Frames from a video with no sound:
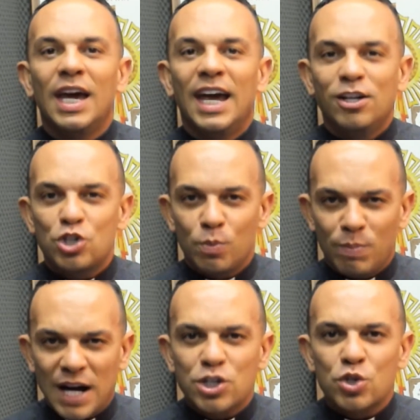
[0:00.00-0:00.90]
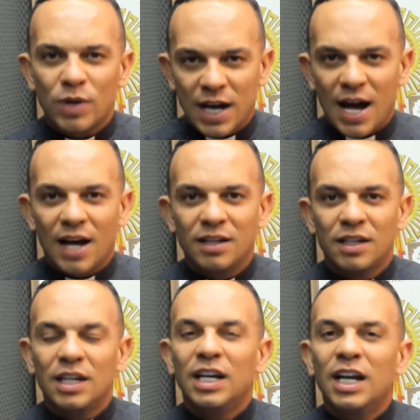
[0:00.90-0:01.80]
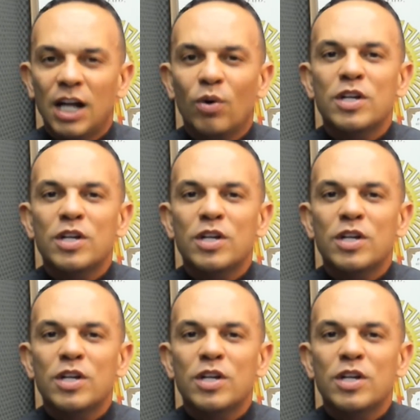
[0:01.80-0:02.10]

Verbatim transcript: em te machucar e não